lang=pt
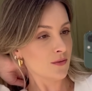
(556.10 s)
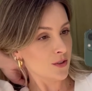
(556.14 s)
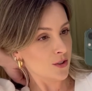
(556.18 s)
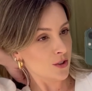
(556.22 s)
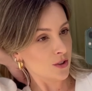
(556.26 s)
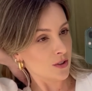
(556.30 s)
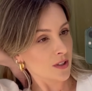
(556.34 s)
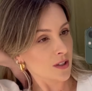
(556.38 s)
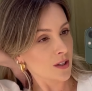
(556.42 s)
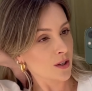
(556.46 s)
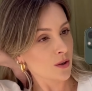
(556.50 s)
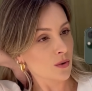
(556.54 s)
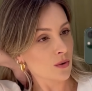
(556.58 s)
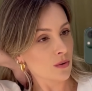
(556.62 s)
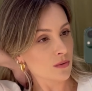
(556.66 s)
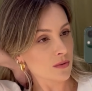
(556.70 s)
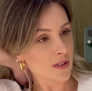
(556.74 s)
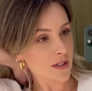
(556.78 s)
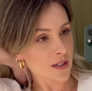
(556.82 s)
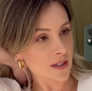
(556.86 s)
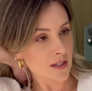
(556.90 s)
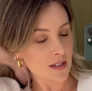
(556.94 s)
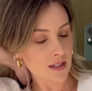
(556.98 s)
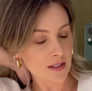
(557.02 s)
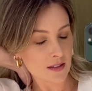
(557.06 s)
vestido aqui com
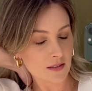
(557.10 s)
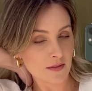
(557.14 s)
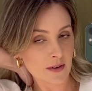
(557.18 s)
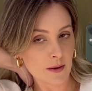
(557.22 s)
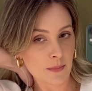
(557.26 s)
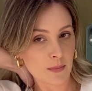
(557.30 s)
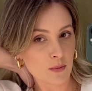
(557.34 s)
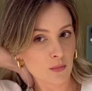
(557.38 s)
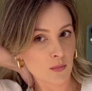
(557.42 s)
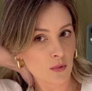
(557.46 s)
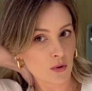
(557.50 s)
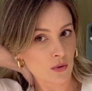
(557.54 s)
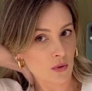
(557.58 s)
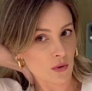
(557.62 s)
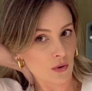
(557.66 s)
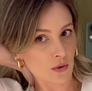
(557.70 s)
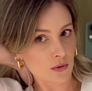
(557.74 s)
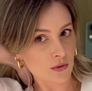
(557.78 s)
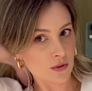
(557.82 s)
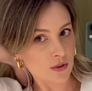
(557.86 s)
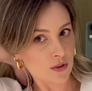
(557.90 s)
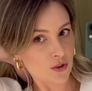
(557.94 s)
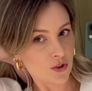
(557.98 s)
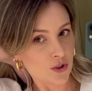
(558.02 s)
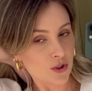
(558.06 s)
certeza vai pro meu
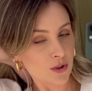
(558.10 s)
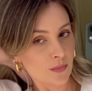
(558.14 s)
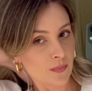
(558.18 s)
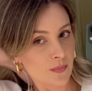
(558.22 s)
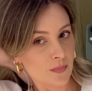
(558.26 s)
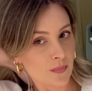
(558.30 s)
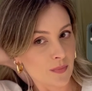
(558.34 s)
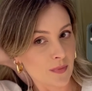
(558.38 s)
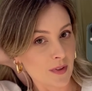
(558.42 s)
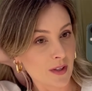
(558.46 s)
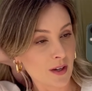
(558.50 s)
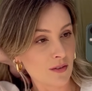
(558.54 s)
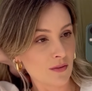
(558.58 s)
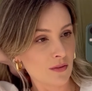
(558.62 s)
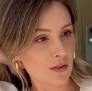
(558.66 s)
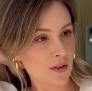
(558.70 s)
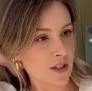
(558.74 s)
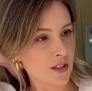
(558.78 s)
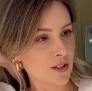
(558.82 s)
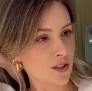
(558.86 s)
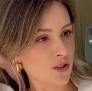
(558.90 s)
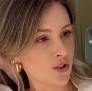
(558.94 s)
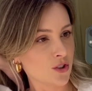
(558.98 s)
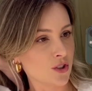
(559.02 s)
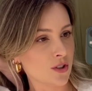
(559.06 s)
closet, não vou
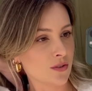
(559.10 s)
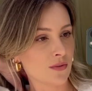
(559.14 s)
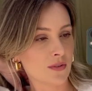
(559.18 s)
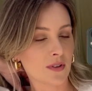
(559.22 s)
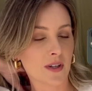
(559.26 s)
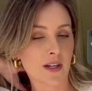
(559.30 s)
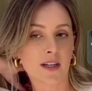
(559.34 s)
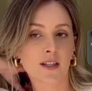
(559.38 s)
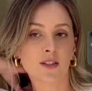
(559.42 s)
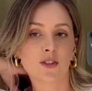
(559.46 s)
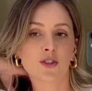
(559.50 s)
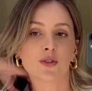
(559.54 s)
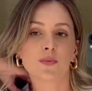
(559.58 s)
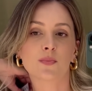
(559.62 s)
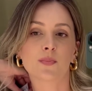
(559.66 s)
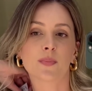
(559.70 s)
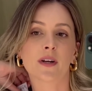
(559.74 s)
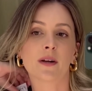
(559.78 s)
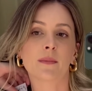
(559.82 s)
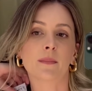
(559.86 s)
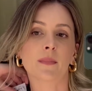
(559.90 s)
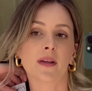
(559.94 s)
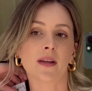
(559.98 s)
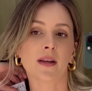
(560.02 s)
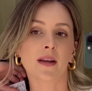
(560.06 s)
resistir, vou garantir um
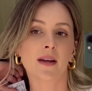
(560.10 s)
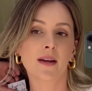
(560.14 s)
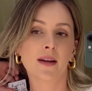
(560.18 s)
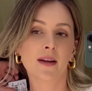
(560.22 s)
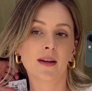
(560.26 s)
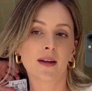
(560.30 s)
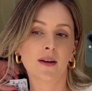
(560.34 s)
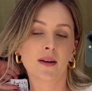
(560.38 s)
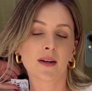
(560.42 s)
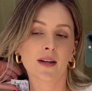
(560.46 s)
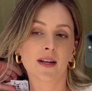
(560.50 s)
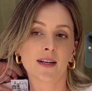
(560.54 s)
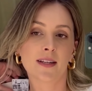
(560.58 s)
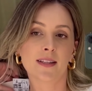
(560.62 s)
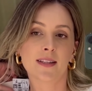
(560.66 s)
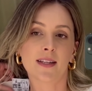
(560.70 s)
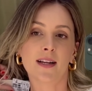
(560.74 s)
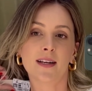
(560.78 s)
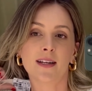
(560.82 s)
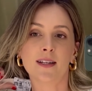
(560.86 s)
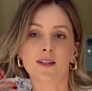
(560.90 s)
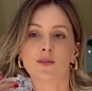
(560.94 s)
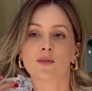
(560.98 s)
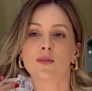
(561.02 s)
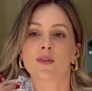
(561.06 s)
para mim. Ele tá
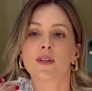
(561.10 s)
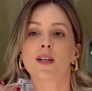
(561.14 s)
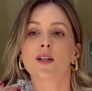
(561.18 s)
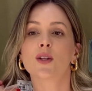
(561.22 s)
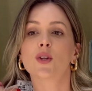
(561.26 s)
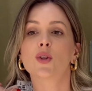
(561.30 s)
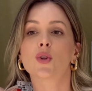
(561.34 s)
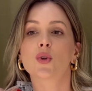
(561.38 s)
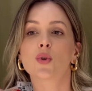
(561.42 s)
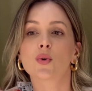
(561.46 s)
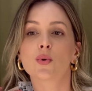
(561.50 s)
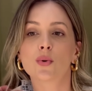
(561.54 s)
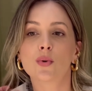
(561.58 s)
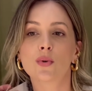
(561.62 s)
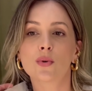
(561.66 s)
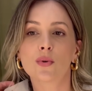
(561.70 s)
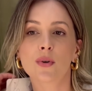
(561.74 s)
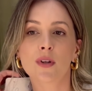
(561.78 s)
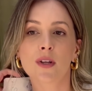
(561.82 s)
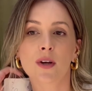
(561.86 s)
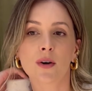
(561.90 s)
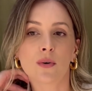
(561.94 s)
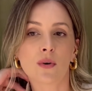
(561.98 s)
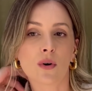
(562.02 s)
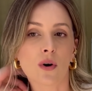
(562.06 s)
lindo, tem tudo
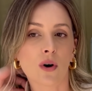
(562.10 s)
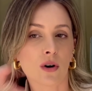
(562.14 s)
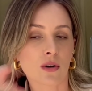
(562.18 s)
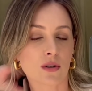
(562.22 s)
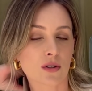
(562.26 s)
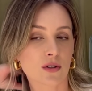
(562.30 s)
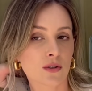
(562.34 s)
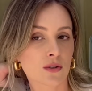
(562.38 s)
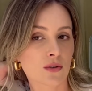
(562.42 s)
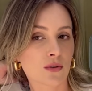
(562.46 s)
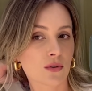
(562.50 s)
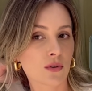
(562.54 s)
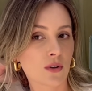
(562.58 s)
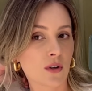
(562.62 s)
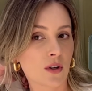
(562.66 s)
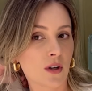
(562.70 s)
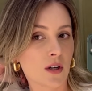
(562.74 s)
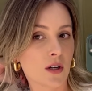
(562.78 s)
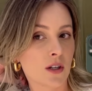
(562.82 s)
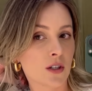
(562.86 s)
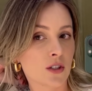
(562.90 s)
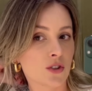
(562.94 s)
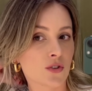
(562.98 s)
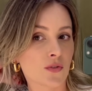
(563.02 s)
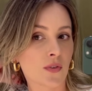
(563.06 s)
que eu gosto. Deixa
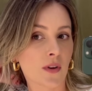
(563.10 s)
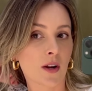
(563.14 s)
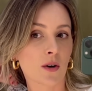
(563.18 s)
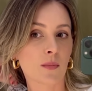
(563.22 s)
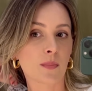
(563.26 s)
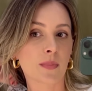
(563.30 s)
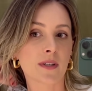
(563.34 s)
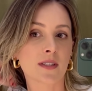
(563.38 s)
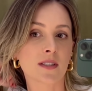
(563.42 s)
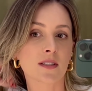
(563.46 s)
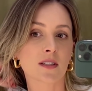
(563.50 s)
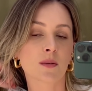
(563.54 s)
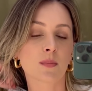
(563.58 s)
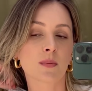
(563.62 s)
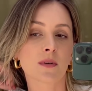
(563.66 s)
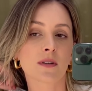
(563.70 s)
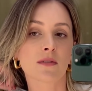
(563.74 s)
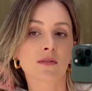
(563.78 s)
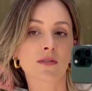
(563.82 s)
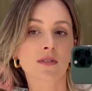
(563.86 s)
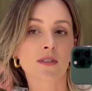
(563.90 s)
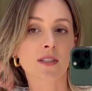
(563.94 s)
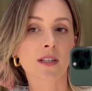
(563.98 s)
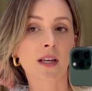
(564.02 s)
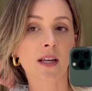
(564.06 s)
eu falar o preço aqui pra
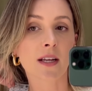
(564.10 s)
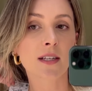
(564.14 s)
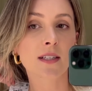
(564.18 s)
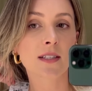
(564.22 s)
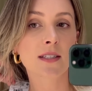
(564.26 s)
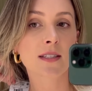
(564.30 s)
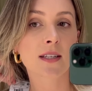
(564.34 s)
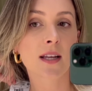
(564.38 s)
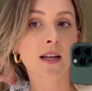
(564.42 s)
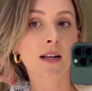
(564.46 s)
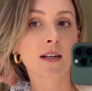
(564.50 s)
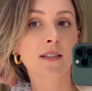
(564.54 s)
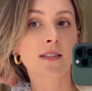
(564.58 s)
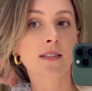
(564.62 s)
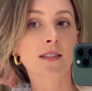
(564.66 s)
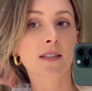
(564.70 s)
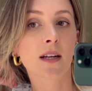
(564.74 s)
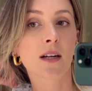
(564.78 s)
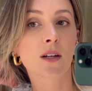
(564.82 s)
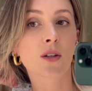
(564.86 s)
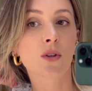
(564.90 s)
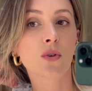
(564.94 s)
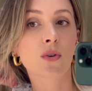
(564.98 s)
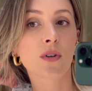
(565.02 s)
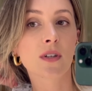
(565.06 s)
vocês. Ele
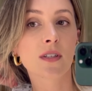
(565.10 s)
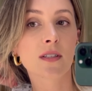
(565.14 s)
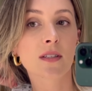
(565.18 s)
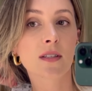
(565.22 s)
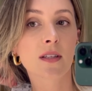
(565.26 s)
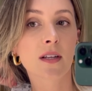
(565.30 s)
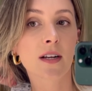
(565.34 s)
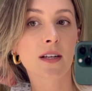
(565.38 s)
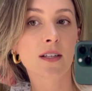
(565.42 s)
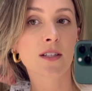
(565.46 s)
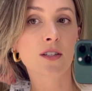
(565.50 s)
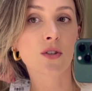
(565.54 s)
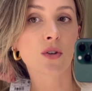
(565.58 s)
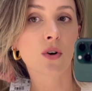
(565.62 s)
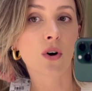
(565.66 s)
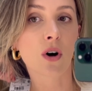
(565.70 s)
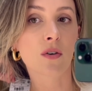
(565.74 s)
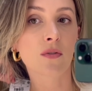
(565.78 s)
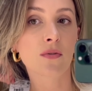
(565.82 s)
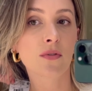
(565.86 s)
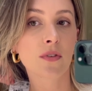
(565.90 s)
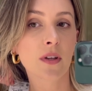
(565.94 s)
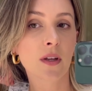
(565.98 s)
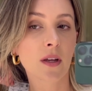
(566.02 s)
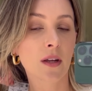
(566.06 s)
está
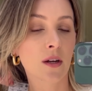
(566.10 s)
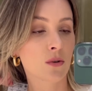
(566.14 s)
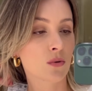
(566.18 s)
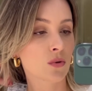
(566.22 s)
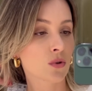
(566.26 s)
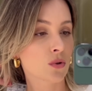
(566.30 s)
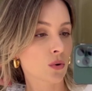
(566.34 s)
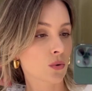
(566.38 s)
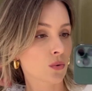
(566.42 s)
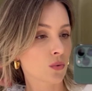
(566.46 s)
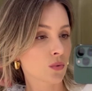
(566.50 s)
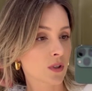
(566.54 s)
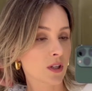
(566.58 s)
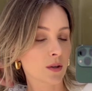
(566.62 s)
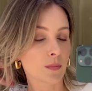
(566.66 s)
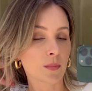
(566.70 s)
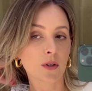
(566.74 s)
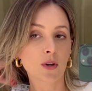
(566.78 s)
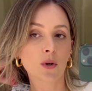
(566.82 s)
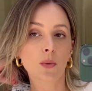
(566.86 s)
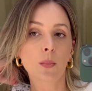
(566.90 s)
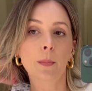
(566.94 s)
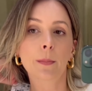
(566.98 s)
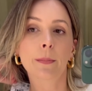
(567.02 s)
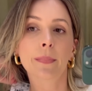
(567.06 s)
239, eu estou com o
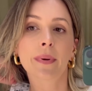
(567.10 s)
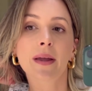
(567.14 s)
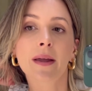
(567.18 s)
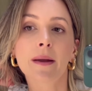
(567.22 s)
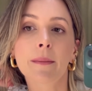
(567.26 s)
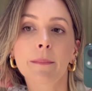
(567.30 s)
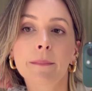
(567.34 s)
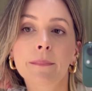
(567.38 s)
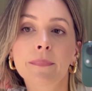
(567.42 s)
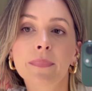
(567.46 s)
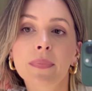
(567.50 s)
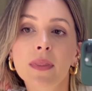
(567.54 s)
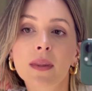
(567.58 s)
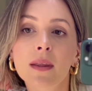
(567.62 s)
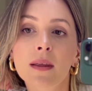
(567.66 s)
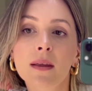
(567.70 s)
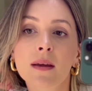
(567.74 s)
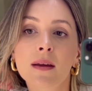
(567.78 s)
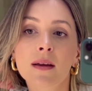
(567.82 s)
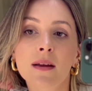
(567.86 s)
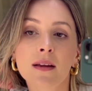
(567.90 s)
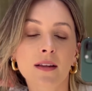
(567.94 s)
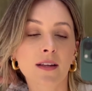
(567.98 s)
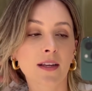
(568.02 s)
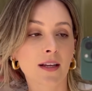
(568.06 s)
tamanho P.
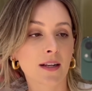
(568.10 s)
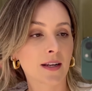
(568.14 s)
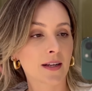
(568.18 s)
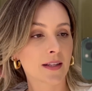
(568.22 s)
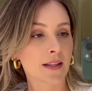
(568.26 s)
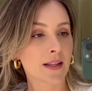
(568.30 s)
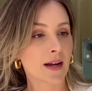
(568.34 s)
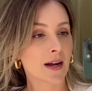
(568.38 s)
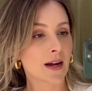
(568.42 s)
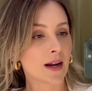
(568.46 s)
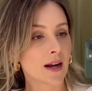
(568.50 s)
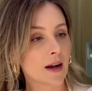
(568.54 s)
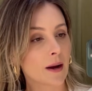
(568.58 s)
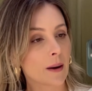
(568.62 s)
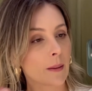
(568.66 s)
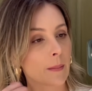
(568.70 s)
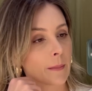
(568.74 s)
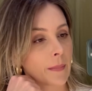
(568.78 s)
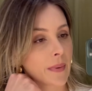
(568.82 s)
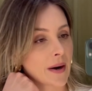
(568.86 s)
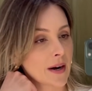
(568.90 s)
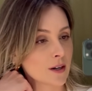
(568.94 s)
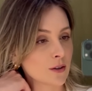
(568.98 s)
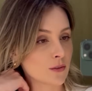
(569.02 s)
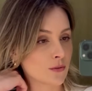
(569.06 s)
E ele é da
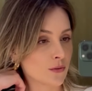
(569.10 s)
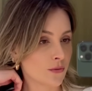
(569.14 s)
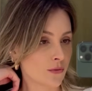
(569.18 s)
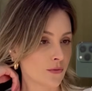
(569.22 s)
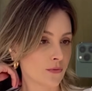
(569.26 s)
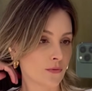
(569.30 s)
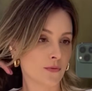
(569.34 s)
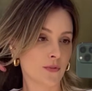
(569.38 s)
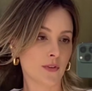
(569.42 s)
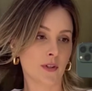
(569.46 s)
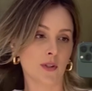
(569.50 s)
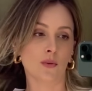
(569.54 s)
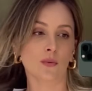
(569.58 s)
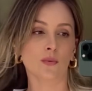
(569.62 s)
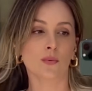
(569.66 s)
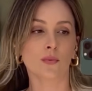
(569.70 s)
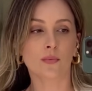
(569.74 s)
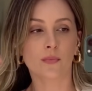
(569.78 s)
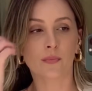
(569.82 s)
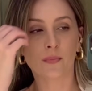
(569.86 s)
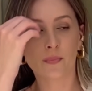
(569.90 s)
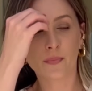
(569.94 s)
Marfino.